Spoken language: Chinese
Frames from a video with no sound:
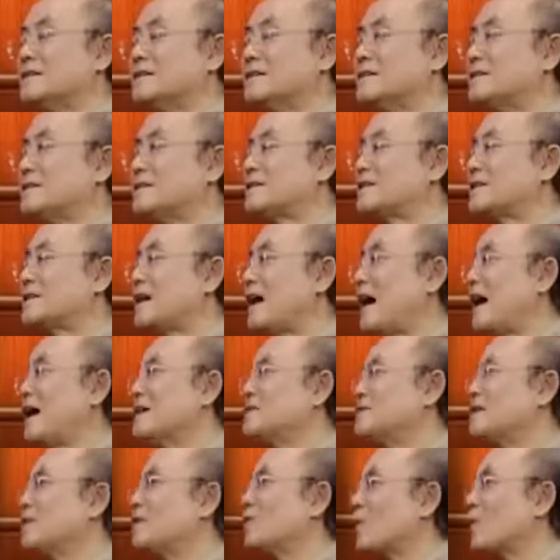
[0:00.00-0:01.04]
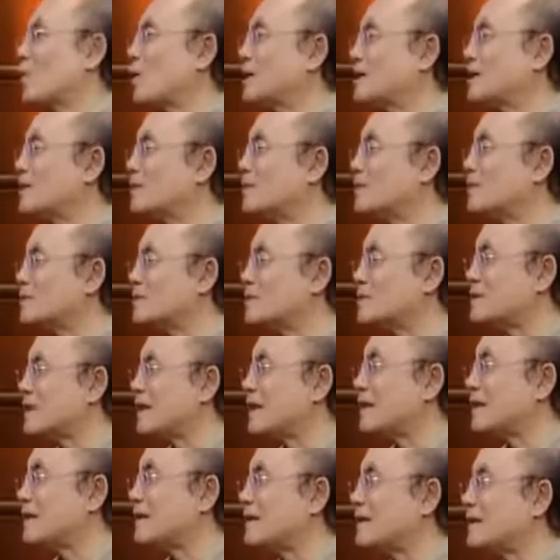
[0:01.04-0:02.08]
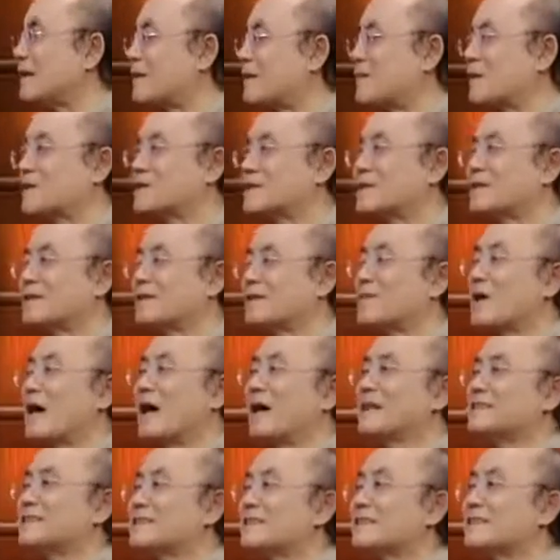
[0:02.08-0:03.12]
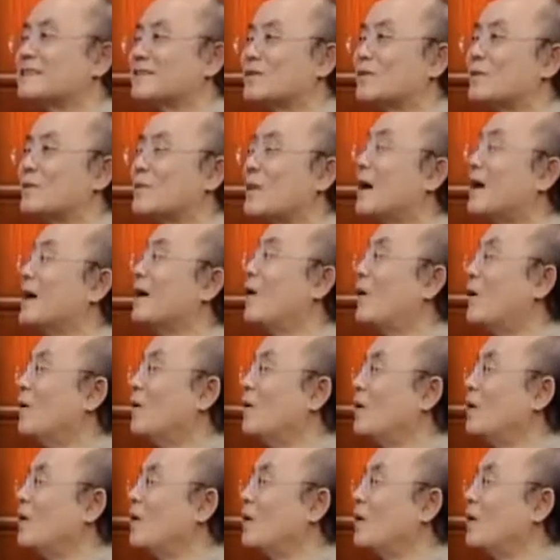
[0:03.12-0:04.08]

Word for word: 呃，跟爱情有关的都不行，呃，哪怕是革命爱情的都没有。